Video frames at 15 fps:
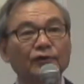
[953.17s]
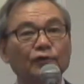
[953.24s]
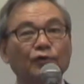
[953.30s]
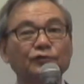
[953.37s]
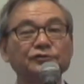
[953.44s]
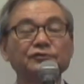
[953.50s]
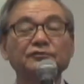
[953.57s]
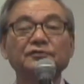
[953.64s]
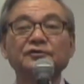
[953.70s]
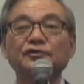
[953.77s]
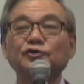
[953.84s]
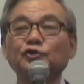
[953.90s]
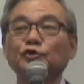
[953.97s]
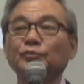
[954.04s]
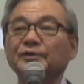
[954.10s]
50
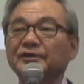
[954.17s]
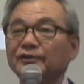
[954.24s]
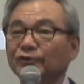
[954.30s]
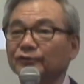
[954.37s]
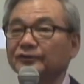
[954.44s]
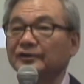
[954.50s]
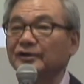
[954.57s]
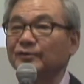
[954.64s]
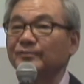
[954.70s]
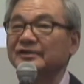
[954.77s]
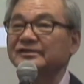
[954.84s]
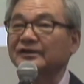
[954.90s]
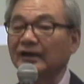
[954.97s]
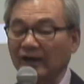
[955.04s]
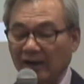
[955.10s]
キュビットって言い
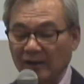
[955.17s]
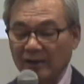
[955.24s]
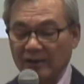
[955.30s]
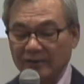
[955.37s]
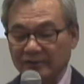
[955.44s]
ますから、